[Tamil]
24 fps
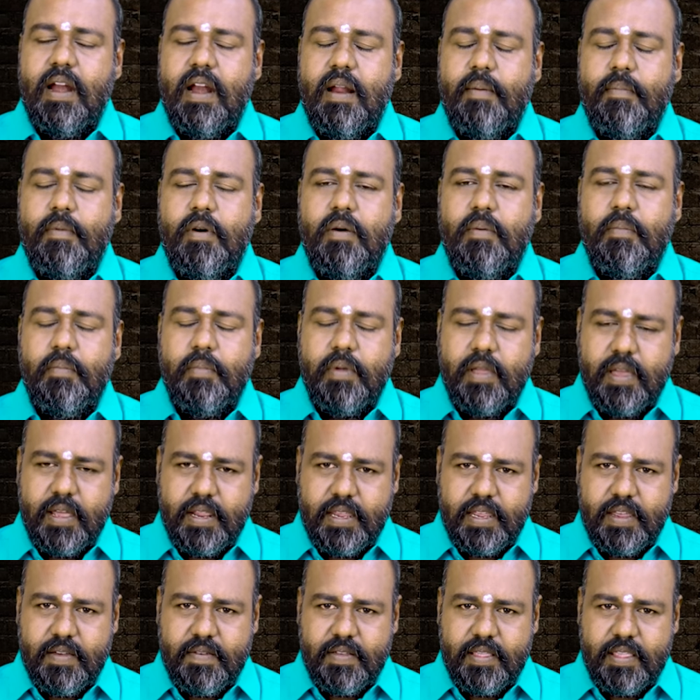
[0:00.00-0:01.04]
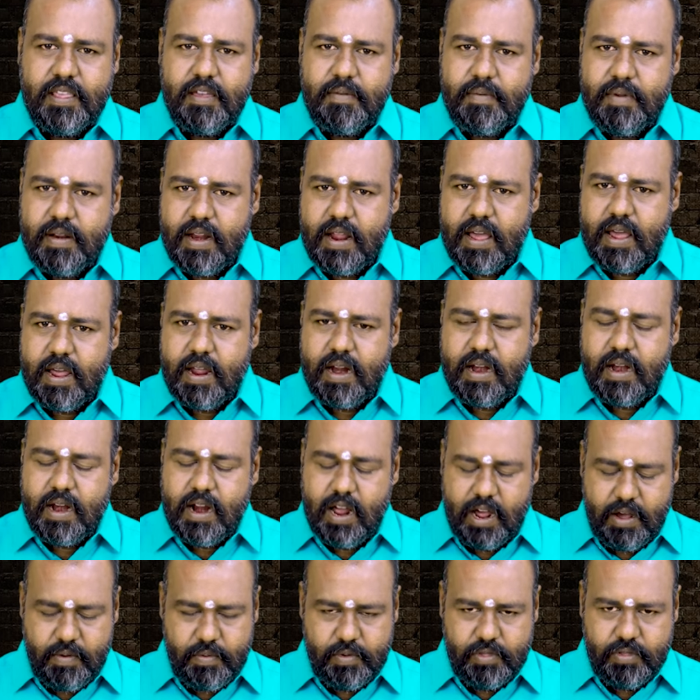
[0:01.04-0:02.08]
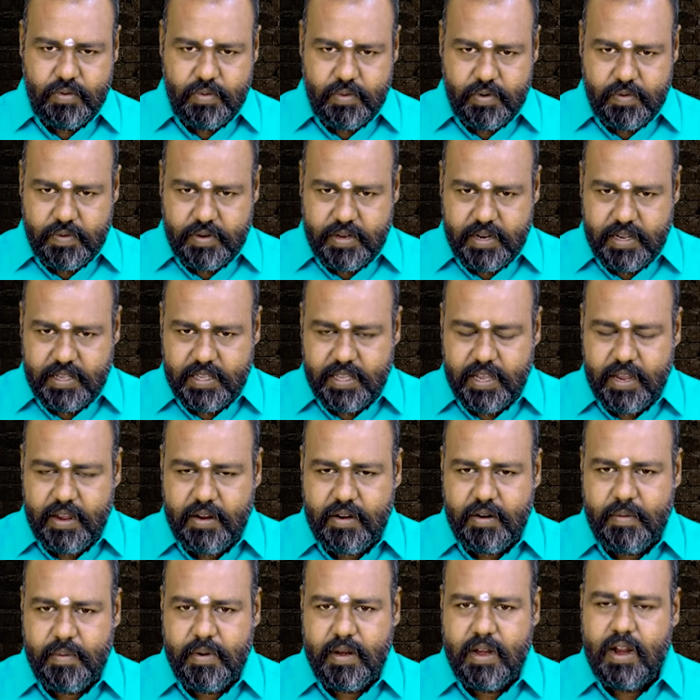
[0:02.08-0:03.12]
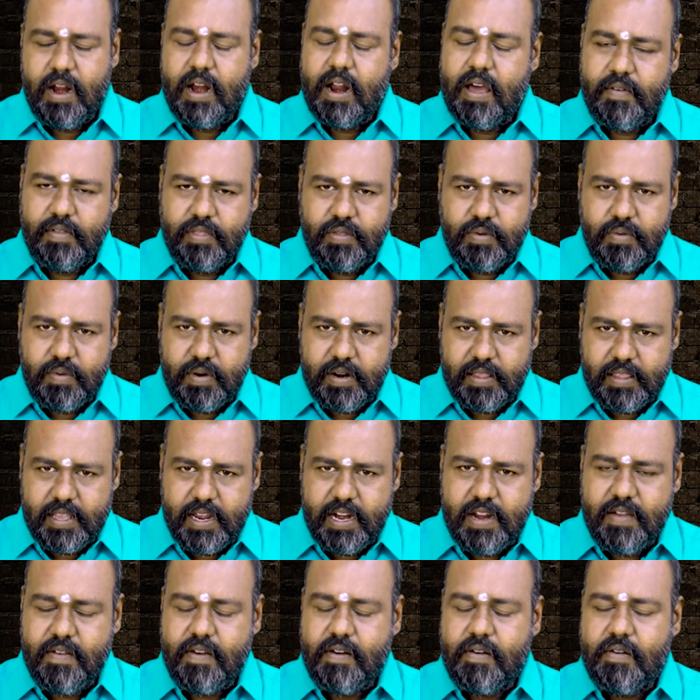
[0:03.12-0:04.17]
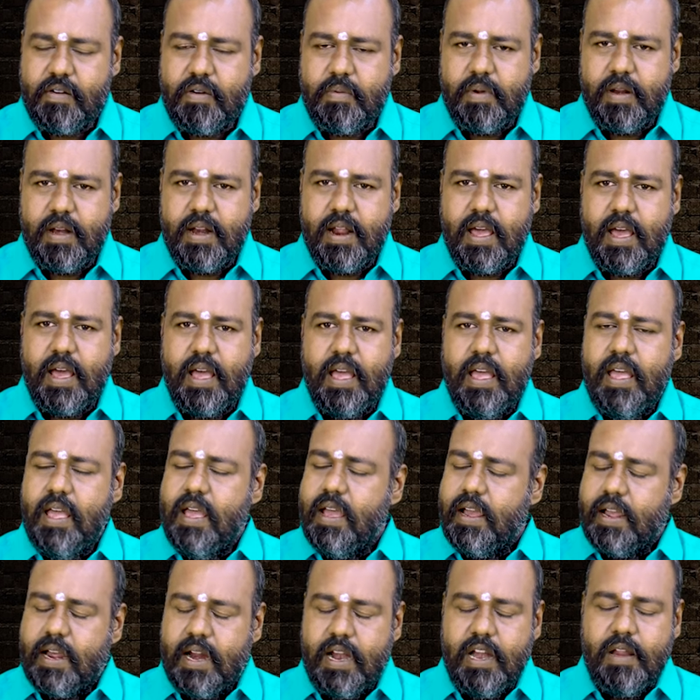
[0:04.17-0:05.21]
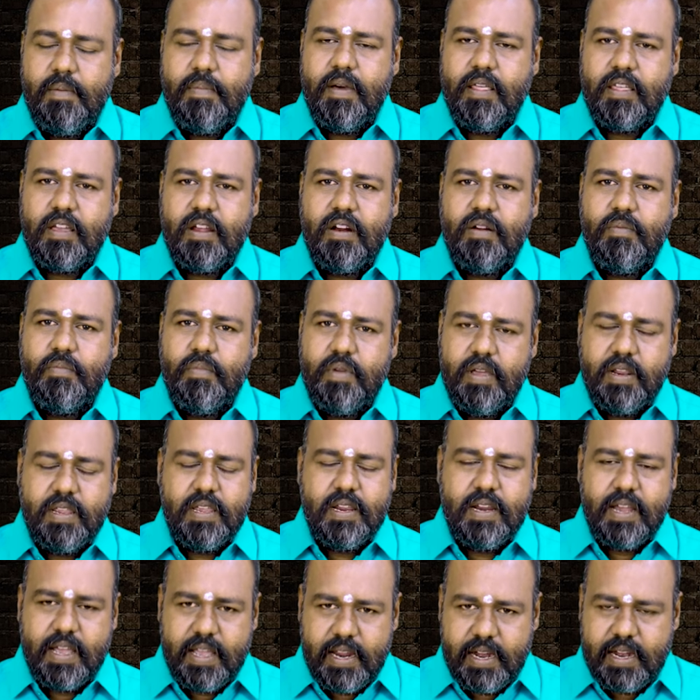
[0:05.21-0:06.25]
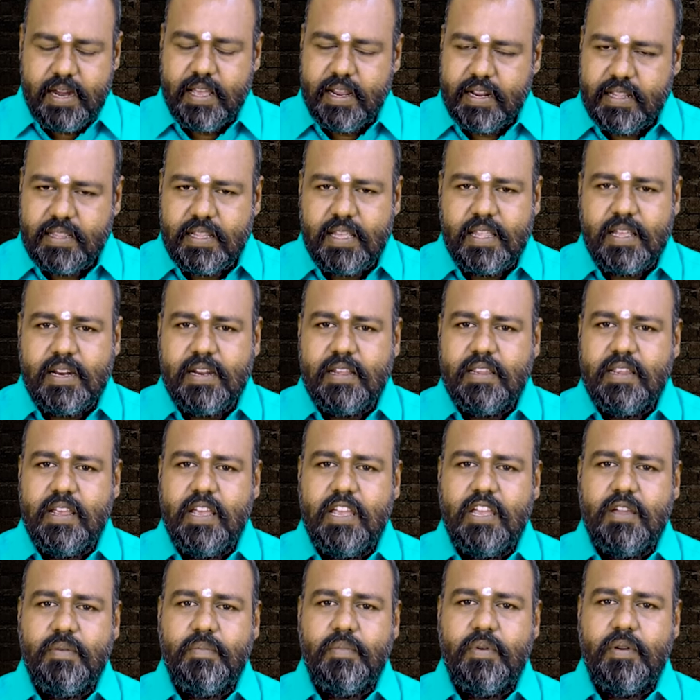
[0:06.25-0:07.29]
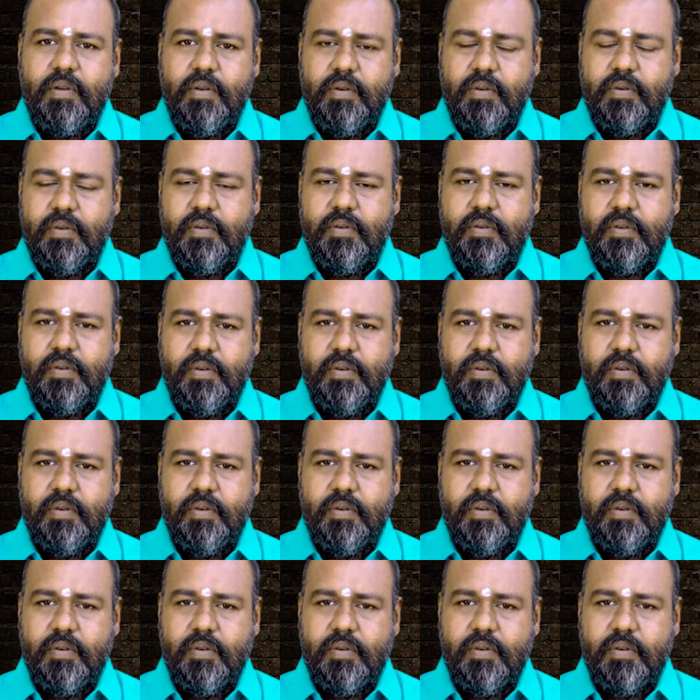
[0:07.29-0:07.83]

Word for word: நம்ம முயற்சி வந்து எப்படின்னா நான் வந்து ஒரு விஷயம் செய்யணும் அப்படின்னா நான் வந்து உங்களை தேடி வரணும் அப்படின்னா கண்டிப்பாக அதுக்கான முயற்சி நான் எட்ட இருந்தால் தானே ஜெயிக்க முடியும்